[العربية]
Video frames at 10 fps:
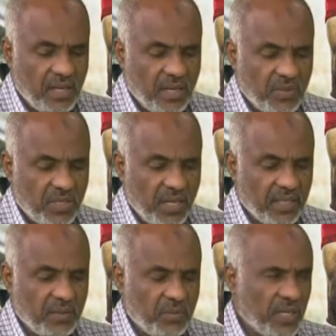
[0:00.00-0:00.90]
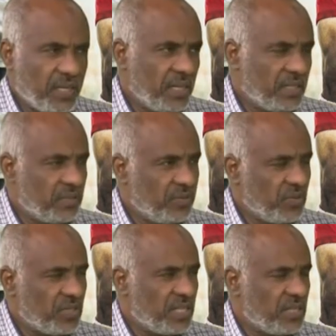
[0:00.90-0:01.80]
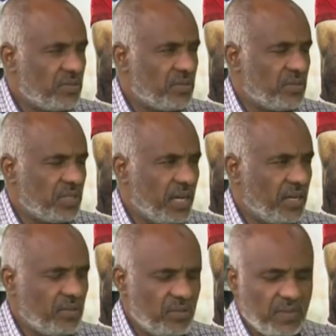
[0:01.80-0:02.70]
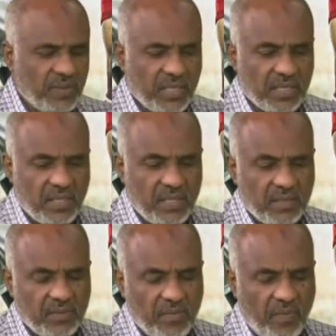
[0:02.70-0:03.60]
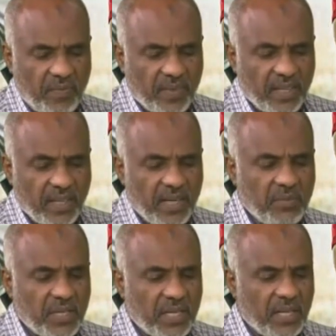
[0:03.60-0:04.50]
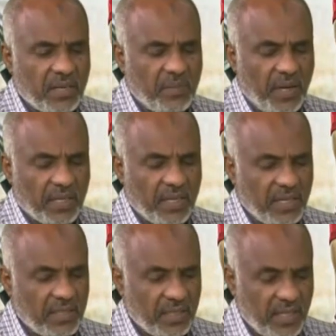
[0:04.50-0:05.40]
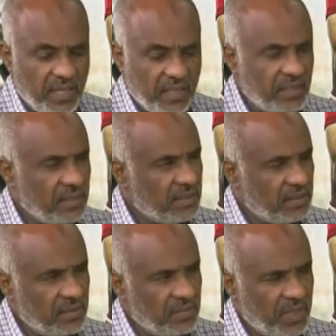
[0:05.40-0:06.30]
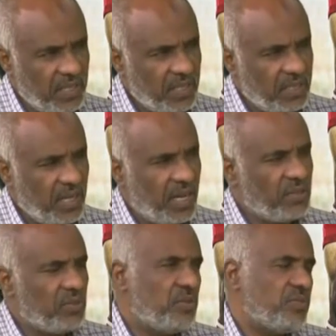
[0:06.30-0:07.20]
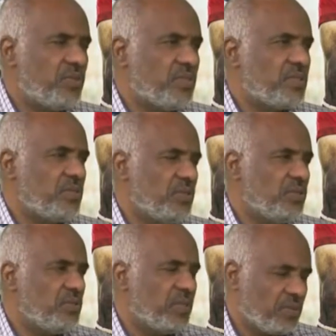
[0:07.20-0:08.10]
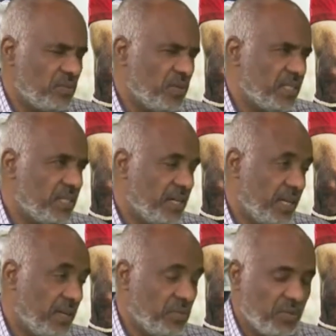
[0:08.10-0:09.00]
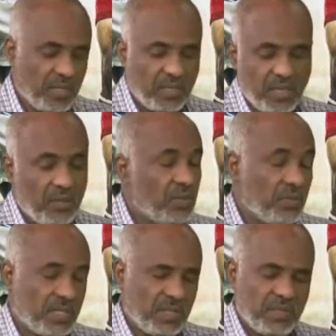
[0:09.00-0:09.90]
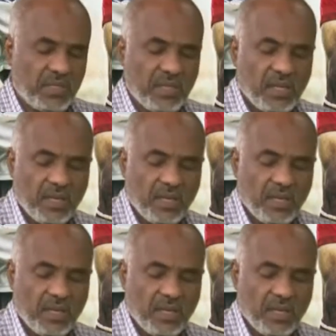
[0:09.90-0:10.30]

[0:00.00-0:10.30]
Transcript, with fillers: آه، من ثلاث مباريات فوزين وتعادل وما في خساره المريخ اربع نقاط الثاني نعم. بتعادل وفوز نعم. وعندهم مباراه المؤجله حيلعبوا بكره او يوم السبت